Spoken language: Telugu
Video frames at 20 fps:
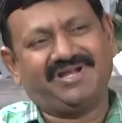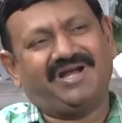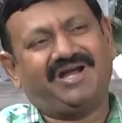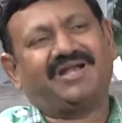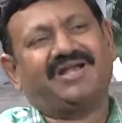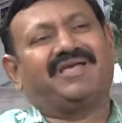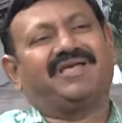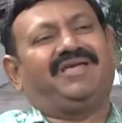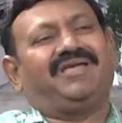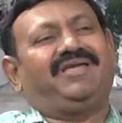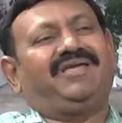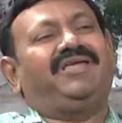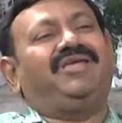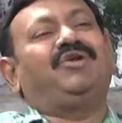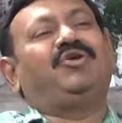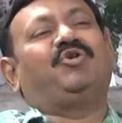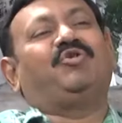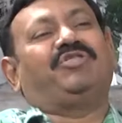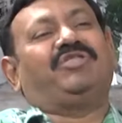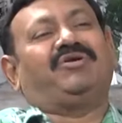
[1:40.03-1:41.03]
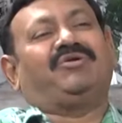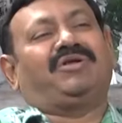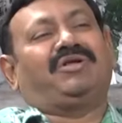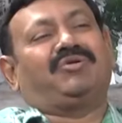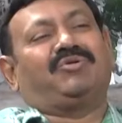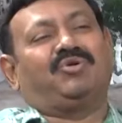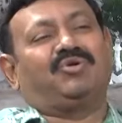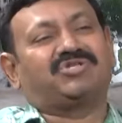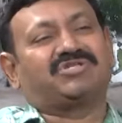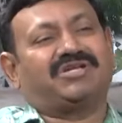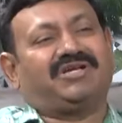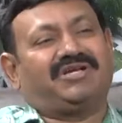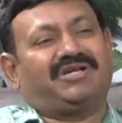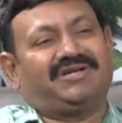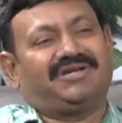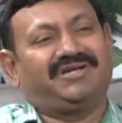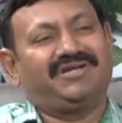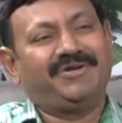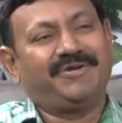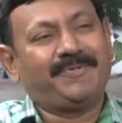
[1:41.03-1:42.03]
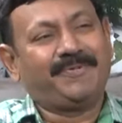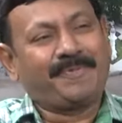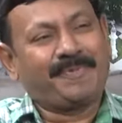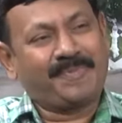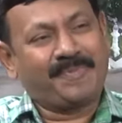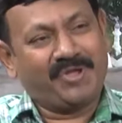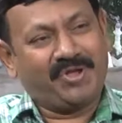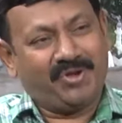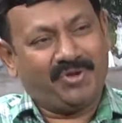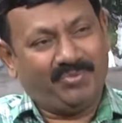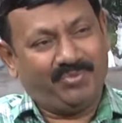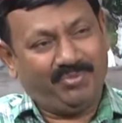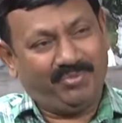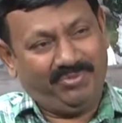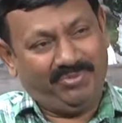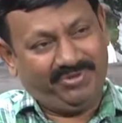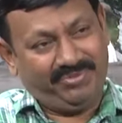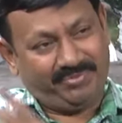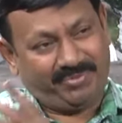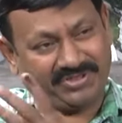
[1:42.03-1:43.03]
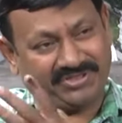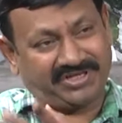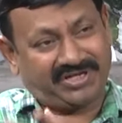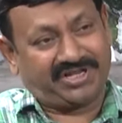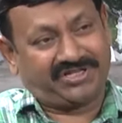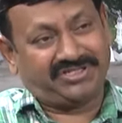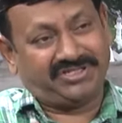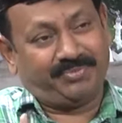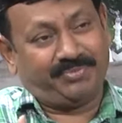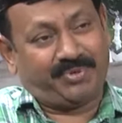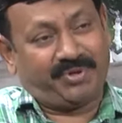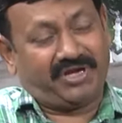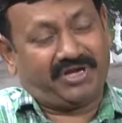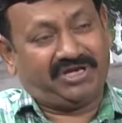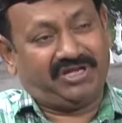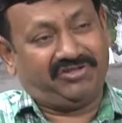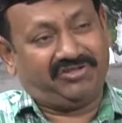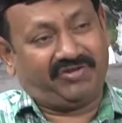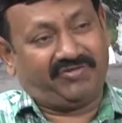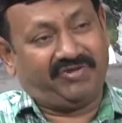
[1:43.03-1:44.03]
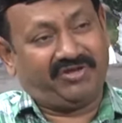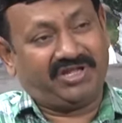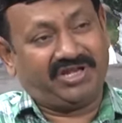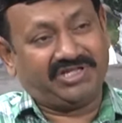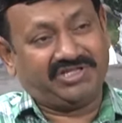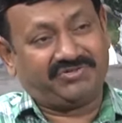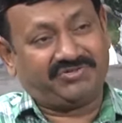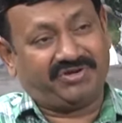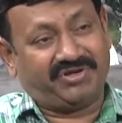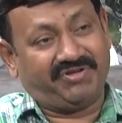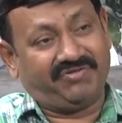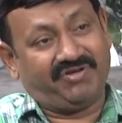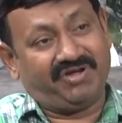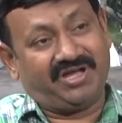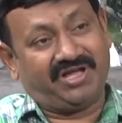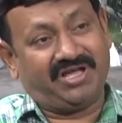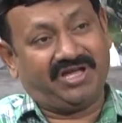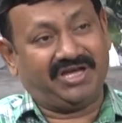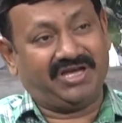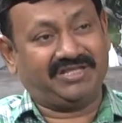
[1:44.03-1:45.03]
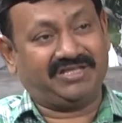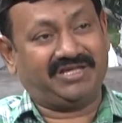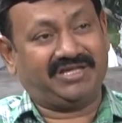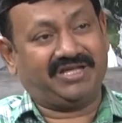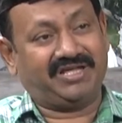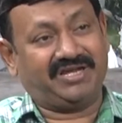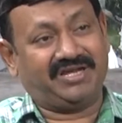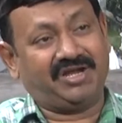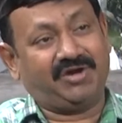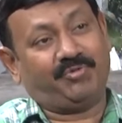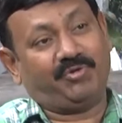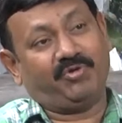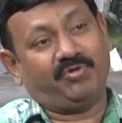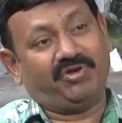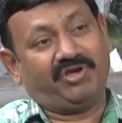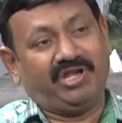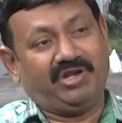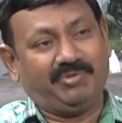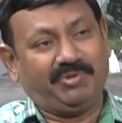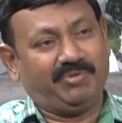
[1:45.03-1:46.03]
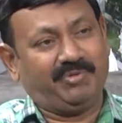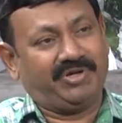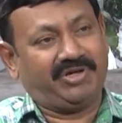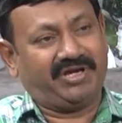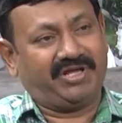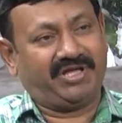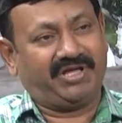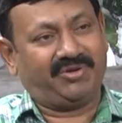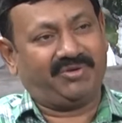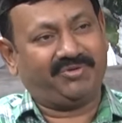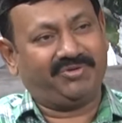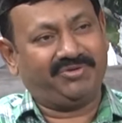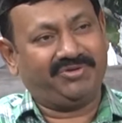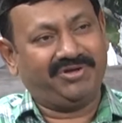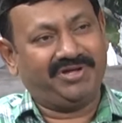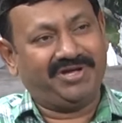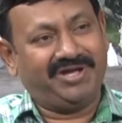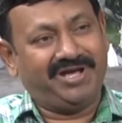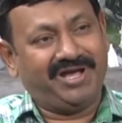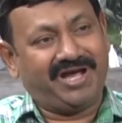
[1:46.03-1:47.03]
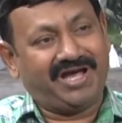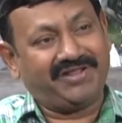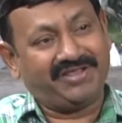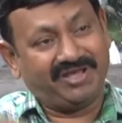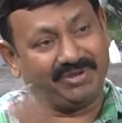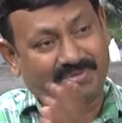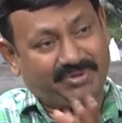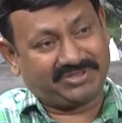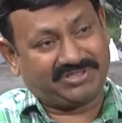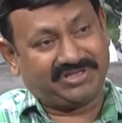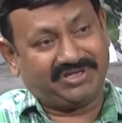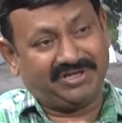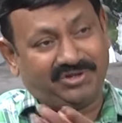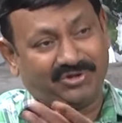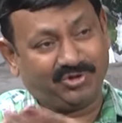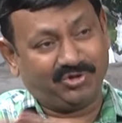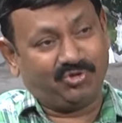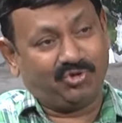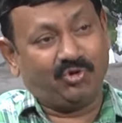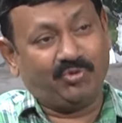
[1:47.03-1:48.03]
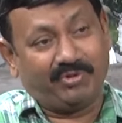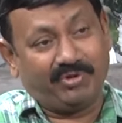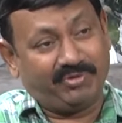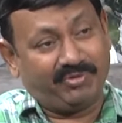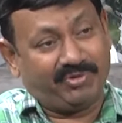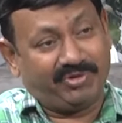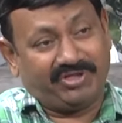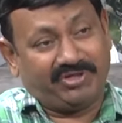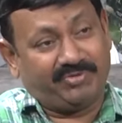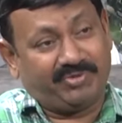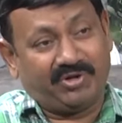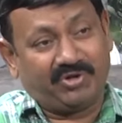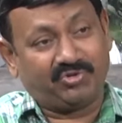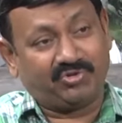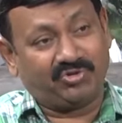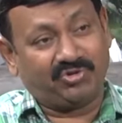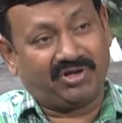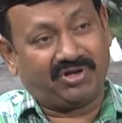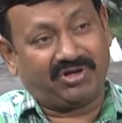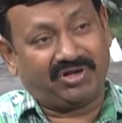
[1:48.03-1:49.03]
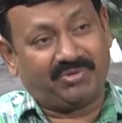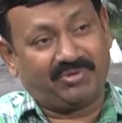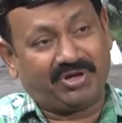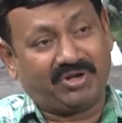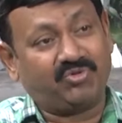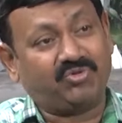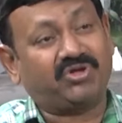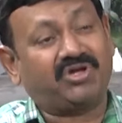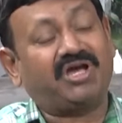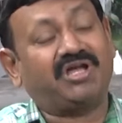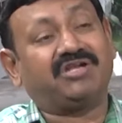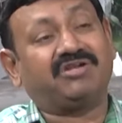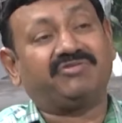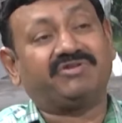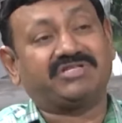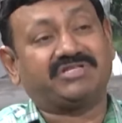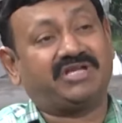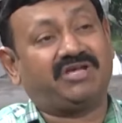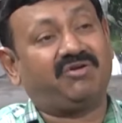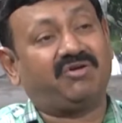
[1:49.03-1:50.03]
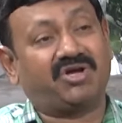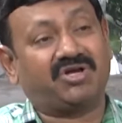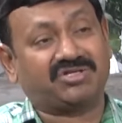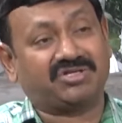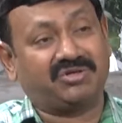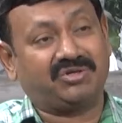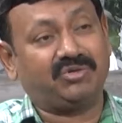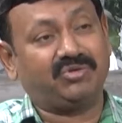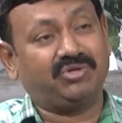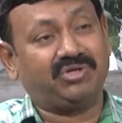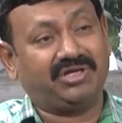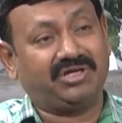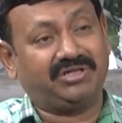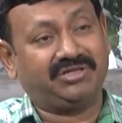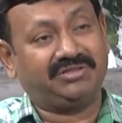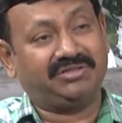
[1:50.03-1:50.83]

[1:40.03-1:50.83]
అంటే ఇంకో విధంగా అనుకోవచ్చుగా ప్రజారాజ్యం పార్టీ తరఫున గెలిచినటువంటి వంగాగీత గారిని అప్పుడేమో గెలిపిమని అడిగారు అదే పర్సన్ ఈరోజు ఓడిపోయమని చెప్పి అడుగుతున్నారు కాబట్టి కొద్దిగా కాంట్రవర్సీ అవకాశం కూడా ఉందిగా